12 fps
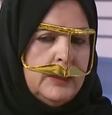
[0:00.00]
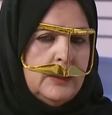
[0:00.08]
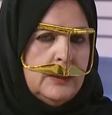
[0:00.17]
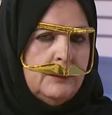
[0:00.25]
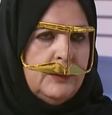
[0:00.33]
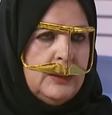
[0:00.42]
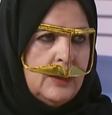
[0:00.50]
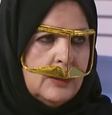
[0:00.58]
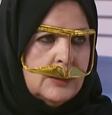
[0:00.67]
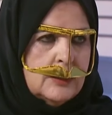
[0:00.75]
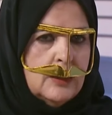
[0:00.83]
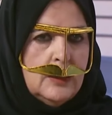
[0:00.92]
يعني في
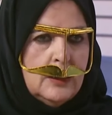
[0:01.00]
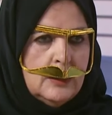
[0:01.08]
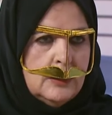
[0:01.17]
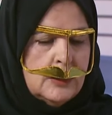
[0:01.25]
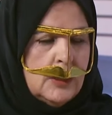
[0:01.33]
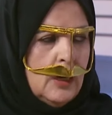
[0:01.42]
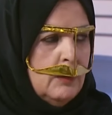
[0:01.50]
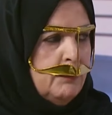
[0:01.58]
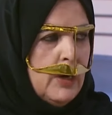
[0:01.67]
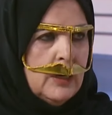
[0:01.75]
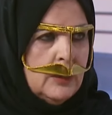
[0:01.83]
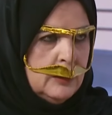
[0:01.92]
ناس نساء
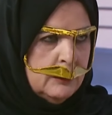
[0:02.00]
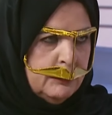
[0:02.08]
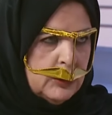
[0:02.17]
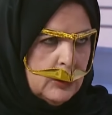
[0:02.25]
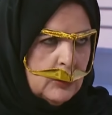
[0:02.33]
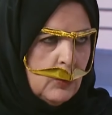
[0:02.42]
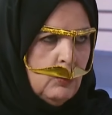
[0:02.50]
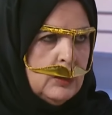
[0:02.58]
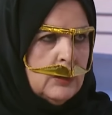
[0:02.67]
ما كانوا يحبوا التطوع